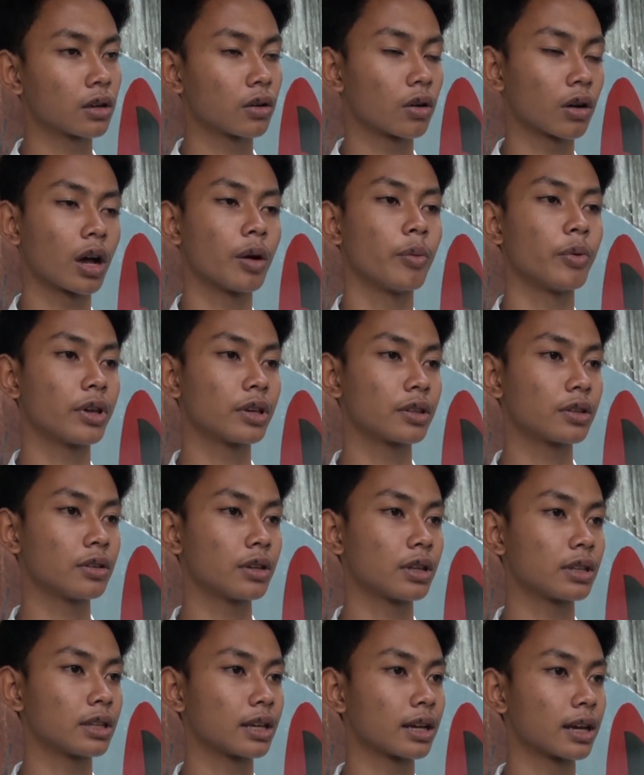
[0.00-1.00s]
oh, kamu itu
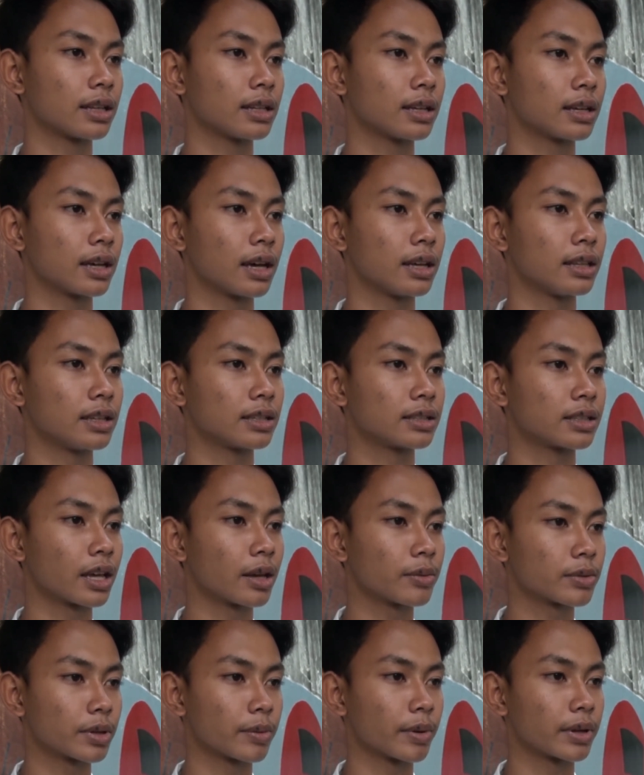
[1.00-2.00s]
ya tega-teganya
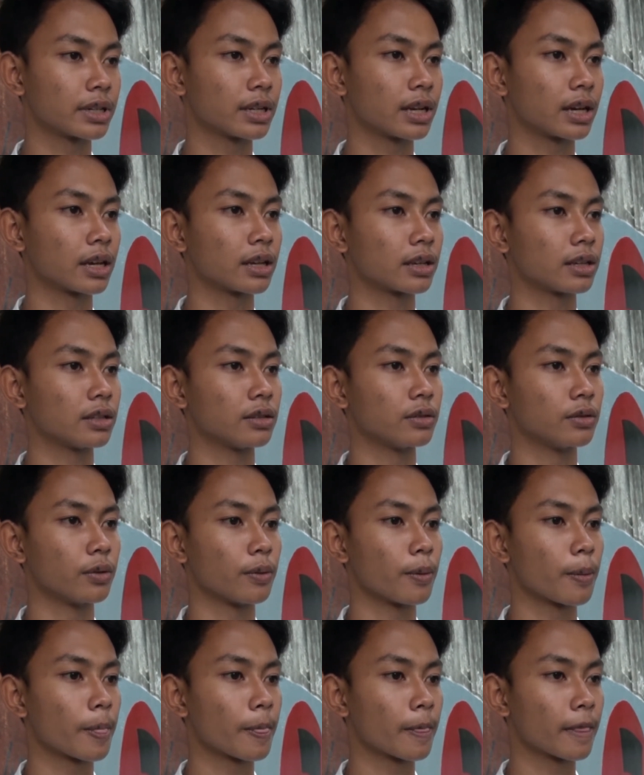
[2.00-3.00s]
saya sama Dila kayak gitu
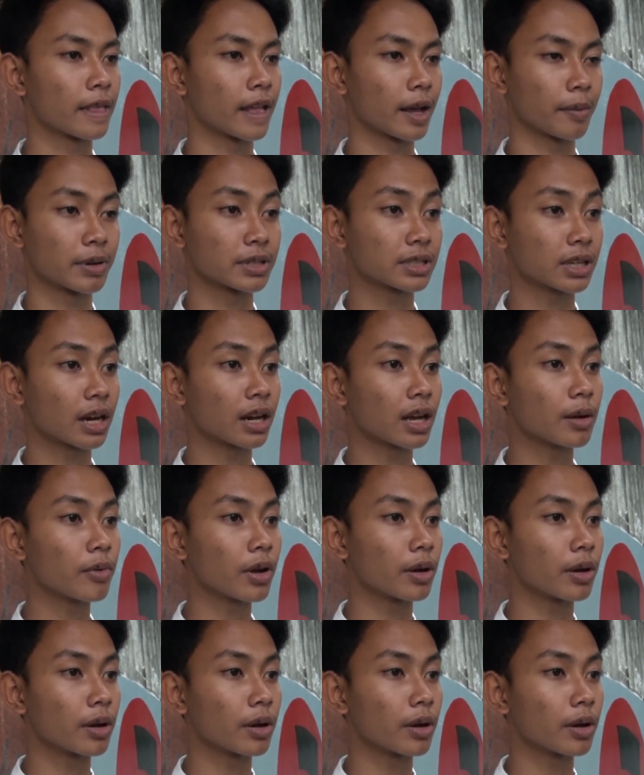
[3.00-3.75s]
sampai sekarang kamu